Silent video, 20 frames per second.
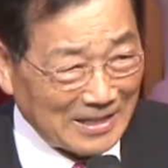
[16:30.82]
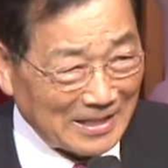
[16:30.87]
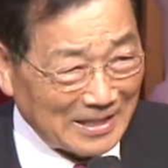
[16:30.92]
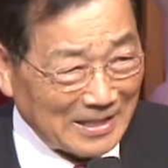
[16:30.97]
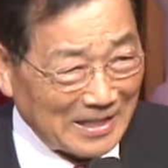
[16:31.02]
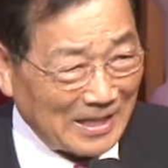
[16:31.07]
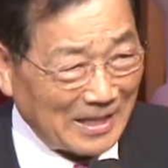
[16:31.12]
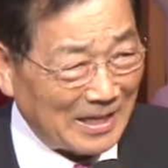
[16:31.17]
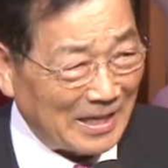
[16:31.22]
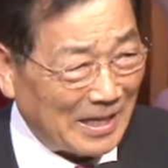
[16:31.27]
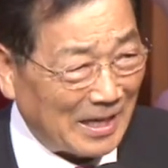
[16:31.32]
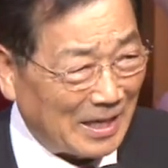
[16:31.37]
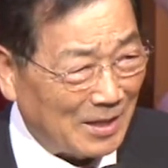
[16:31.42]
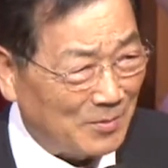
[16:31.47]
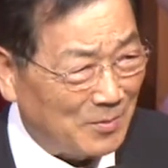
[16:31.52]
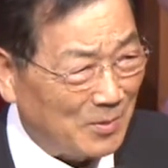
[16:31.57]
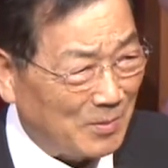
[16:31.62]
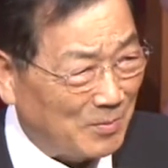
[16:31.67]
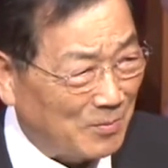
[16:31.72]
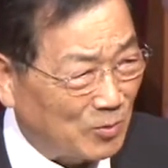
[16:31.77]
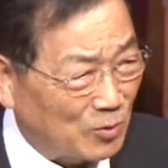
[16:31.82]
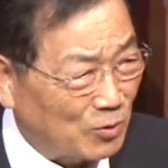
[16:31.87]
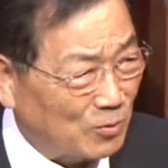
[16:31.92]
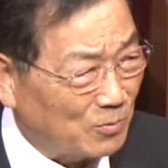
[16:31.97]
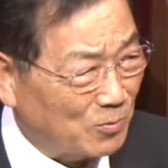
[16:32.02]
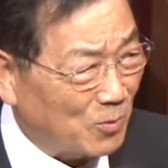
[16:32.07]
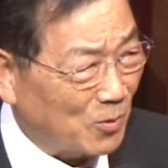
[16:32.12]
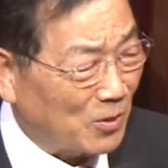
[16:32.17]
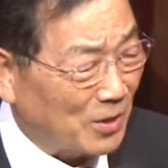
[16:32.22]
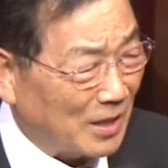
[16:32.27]
예, 아멘.
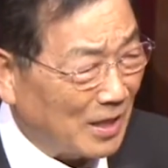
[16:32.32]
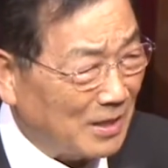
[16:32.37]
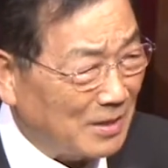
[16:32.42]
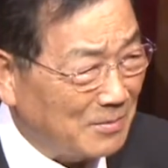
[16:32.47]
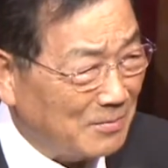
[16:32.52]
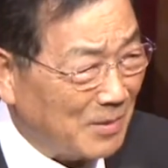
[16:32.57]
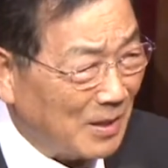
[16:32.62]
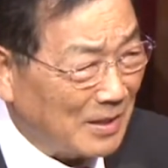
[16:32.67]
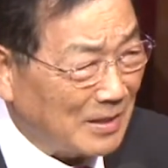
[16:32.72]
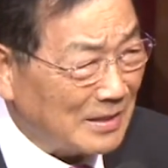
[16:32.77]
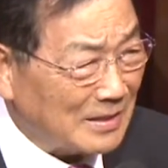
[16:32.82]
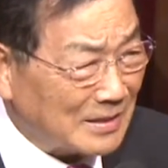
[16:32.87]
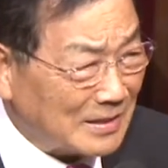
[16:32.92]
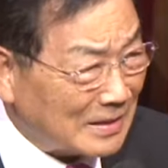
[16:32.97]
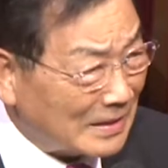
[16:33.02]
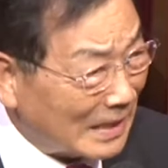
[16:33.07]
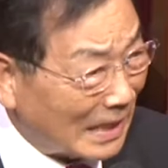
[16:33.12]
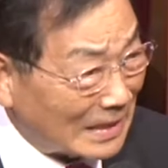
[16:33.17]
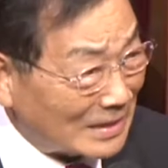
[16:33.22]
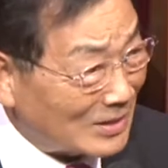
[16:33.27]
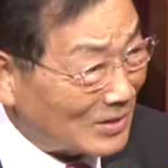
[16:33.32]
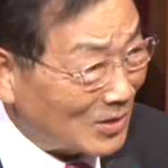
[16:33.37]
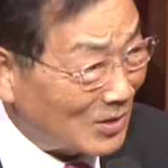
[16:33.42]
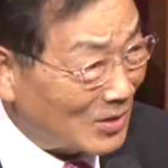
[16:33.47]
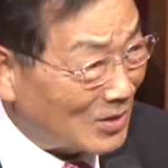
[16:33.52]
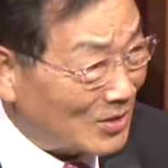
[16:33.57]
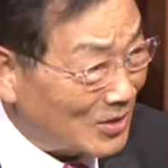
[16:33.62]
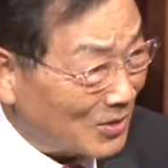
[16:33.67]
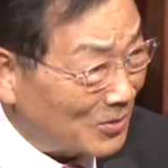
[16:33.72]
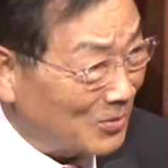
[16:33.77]
축복이라는 말이
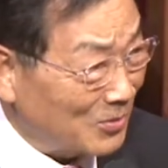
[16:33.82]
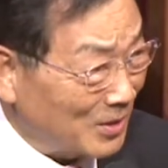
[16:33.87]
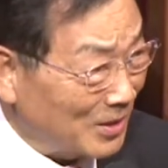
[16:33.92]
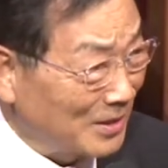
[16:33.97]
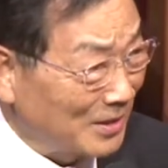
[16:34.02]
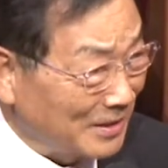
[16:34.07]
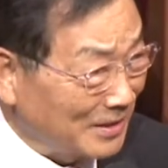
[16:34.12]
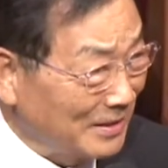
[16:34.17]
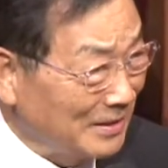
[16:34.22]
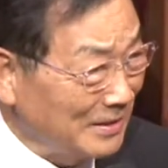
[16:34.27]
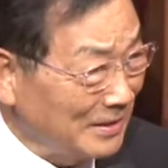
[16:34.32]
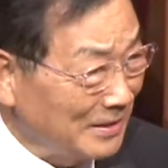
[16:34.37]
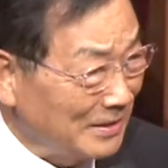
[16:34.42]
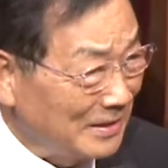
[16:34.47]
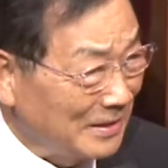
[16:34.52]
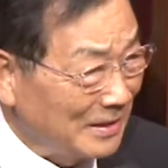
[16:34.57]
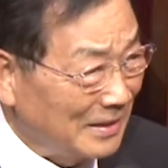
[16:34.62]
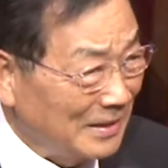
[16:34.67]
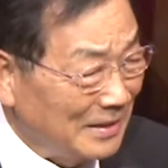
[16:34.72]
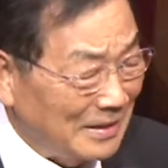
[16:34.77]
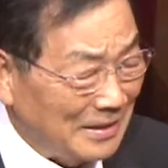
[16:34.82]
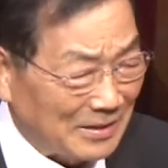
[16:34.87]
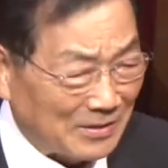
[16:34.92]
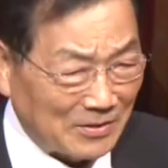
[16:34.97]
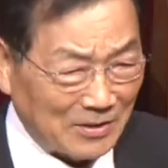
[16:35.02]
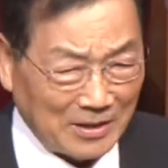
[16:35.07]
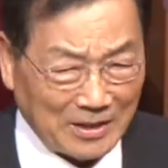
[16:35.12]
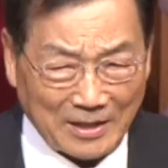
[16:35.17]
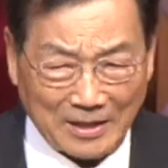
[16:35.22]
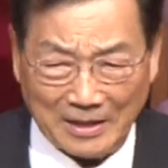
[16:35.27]
낯설죠. 우리는
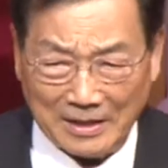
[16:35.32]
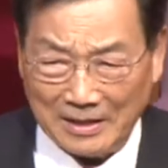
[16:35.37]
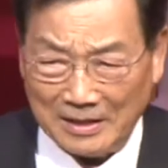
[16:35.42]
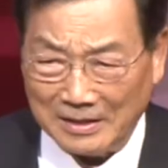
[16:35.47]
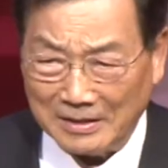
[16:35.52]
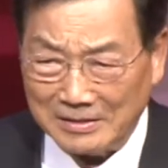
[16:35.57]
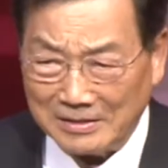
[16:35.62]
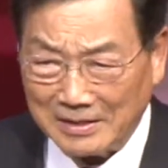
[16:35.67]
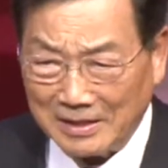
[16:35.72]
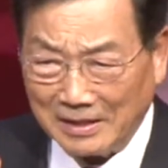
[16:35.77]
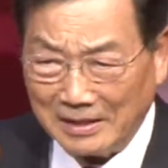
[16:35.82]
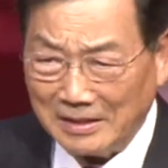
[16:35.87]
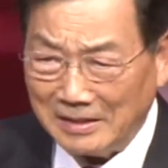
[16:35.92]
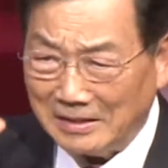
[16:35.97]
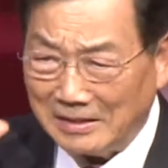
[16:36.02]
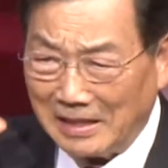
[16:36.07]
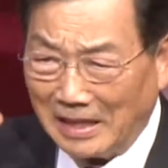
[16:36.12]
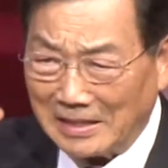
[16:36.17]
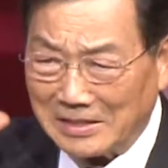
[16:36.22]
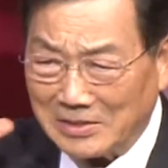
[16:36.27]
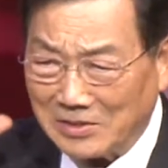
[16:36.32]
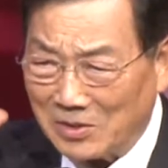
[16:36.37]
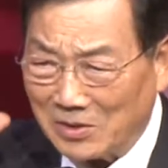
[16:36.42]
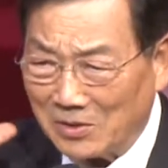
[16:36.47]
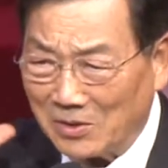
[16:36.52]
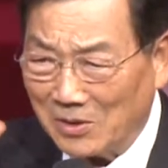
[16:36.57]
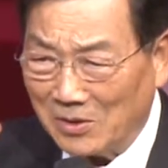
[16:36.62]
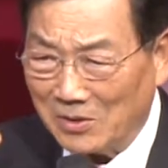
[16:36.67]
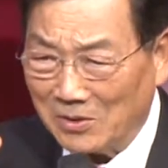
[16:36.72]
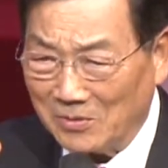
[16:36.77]
굉장히
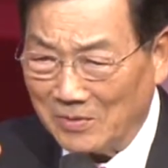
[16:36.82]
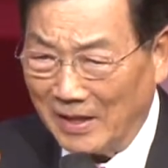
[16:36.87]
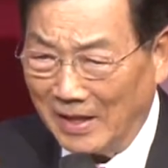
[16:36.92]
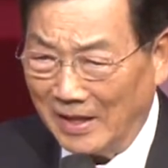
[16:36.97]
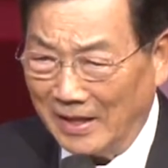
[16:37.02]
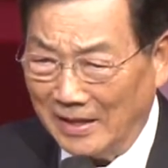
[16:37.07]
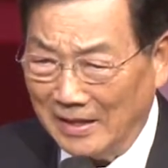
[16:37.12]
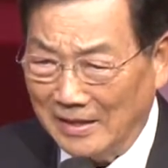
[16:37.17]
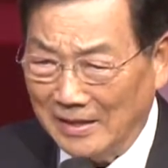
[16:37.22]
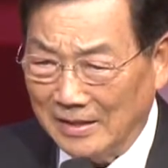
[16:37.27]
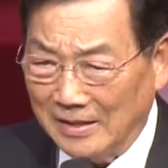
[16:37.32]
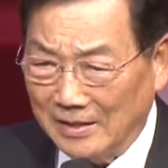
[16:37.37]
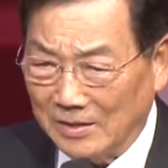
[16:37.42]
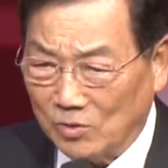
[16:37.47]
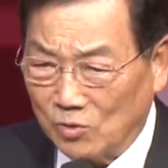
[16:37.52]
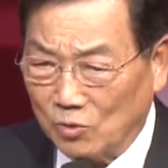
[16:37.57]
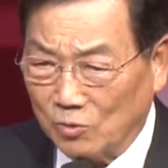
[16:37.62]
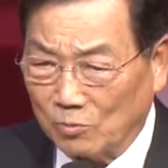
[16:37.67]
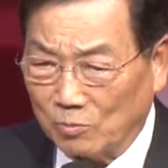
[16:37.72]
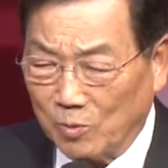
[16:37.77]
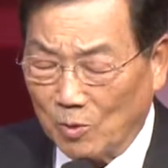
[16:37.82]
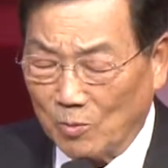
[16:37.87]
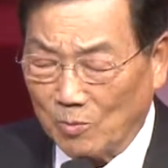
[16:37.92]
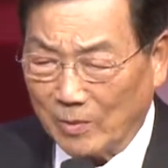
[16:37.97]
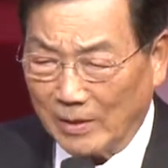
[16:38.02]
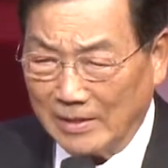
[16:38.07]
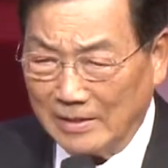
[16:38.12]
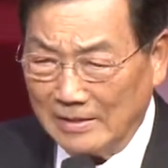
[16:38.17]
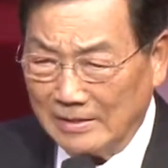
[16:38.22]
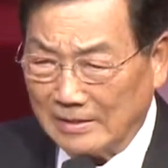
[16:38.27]
낯설어. 왜?
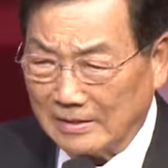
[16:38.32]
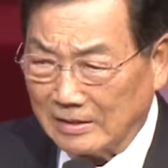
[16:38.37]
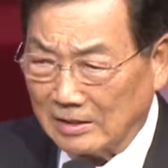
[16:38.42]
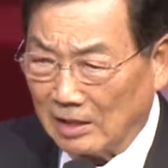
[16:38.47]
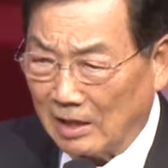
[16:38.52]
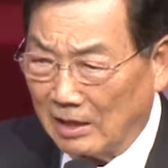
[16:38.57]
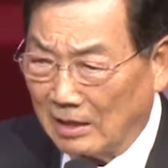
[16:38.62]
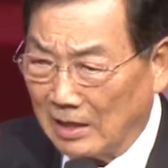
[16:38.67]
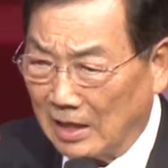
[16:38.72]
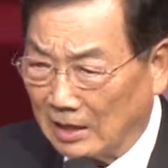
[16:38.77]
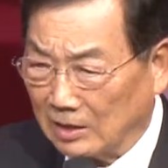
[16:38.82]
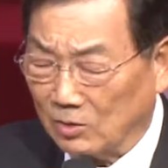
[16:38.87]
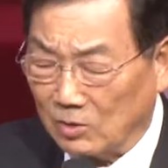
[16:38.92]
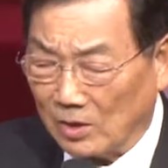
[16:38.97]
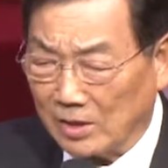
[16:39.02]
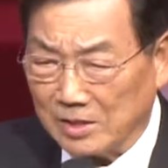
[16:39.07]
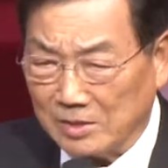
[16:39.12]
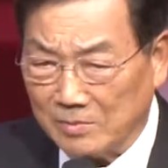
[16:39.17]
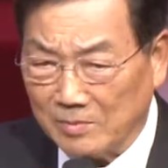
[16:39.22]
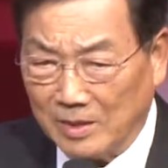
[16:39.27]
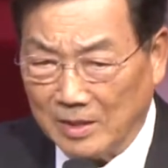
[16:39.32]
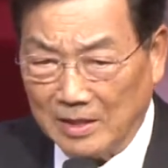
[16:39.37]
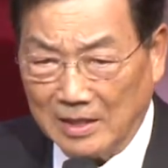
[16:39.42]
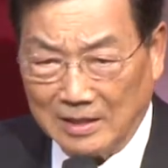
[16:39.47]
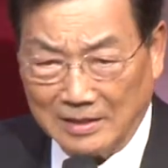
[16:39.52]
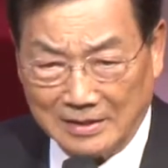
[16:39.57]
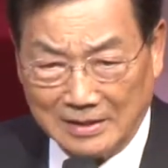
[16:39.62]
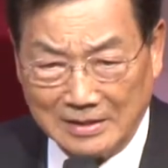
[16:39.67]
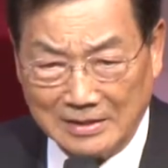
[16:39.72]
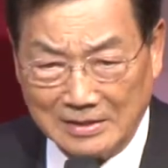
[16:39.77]
축복받을 생각도 하지
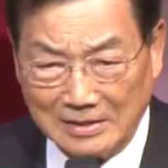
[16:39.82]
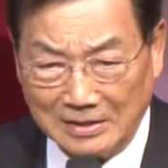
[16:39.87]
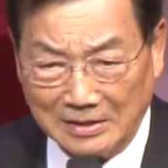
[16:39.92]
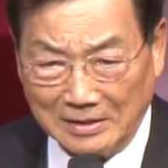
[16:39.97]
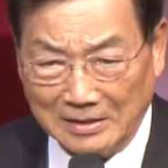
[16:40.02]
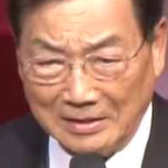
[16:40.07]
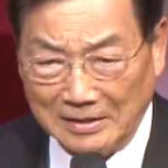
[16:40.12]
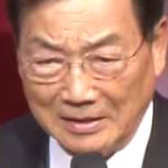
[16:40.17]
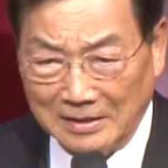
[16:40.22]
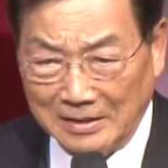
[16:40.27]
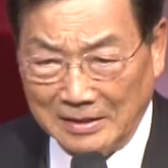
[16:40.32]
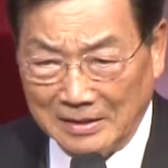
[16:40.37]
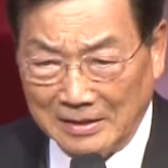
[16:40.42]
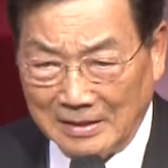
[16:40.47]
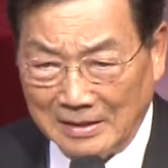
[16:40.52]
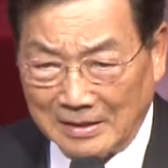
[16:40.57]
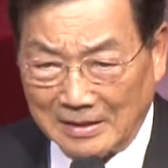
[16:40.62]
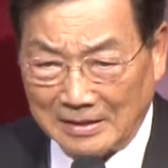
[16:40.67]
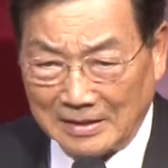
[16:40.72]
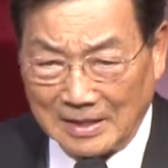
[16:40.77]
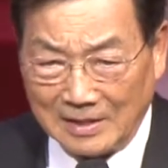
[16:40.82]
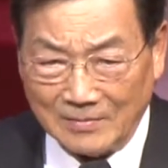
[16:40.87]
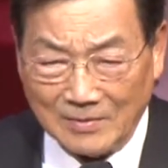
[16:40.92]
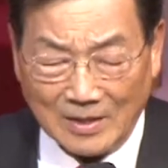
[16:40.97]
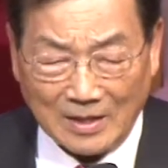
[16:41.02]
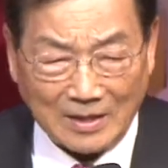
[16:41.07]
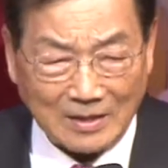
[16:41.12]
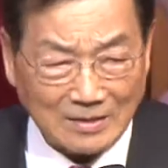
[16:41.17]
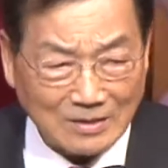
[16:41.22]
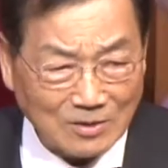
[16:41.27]
말라 그랬지. 그
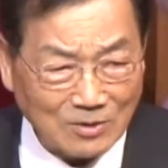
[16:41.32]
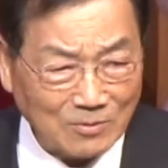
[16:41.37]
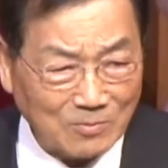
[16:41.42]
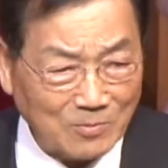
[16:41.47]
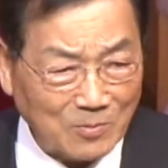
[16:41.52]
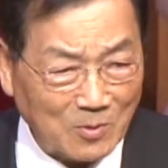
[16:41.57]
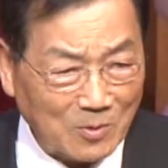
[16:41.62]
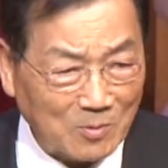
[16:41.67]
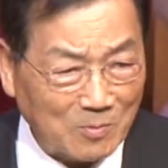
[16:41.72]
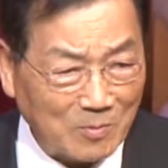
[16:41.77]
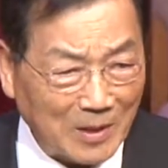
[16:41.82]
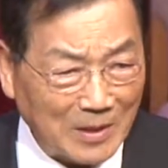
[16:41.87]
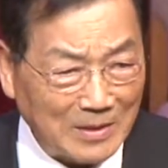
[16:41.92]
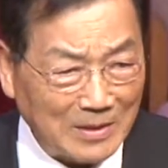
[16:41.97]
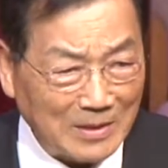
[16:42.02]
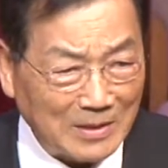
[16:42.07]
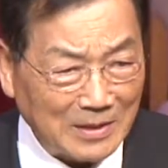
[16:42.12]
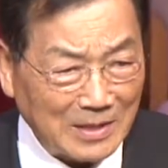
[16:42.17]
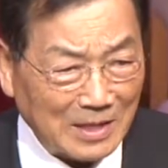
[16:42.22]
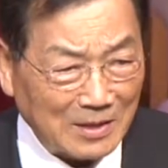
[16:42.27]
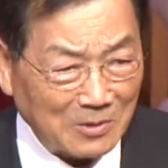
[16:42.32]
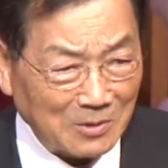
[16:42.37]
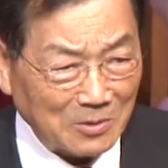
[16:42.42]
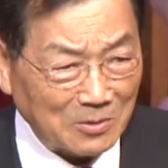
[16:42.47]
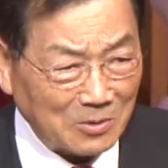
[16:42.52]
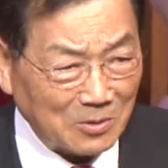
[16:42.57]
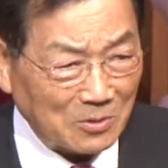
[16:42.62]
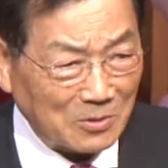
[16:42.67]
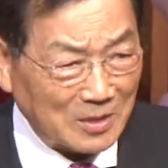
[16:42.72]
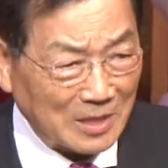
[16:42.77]
다음에
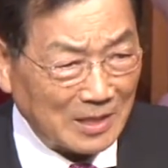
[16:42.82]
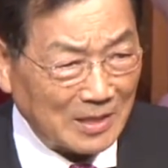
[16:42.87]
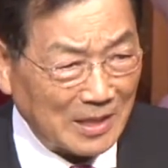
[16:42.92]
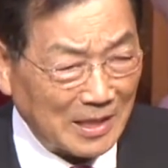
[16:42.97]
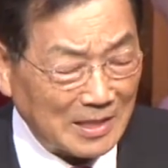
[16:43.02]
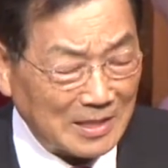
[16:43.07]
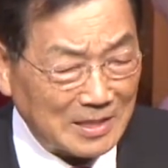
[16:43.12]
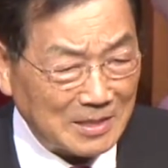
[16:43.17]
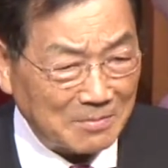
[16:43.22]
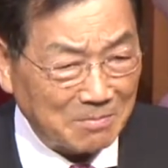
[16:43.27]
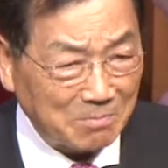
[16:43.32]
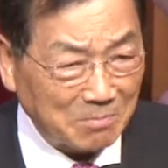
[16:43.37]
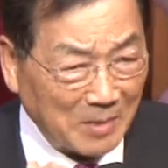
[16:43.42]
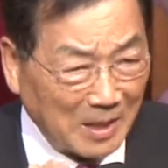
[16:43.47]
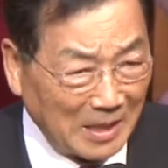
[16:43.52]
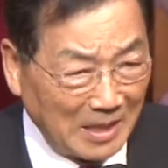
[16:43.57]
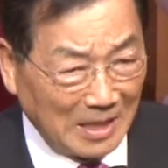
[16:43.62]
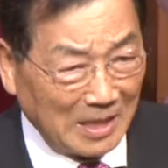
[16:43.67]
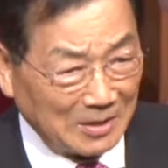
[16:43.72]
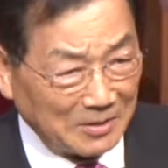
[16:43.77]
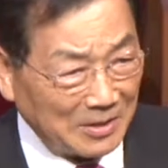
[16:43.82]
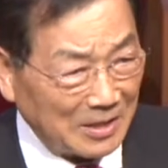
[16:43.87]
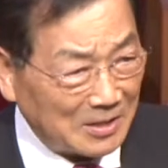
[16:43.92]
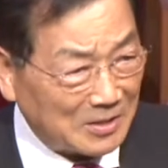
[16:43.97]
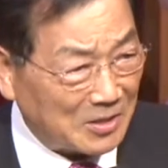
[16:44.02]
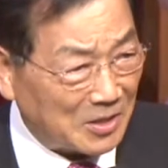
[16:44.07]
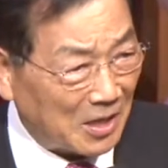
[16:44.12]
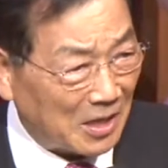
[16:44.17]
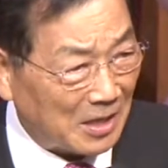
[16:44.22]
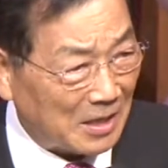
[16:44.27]
축복받는다고 쫓아다니지 말라
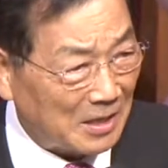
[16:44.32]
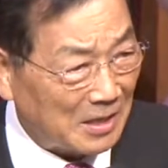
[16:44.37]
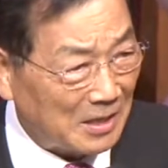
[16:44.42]
그랬지.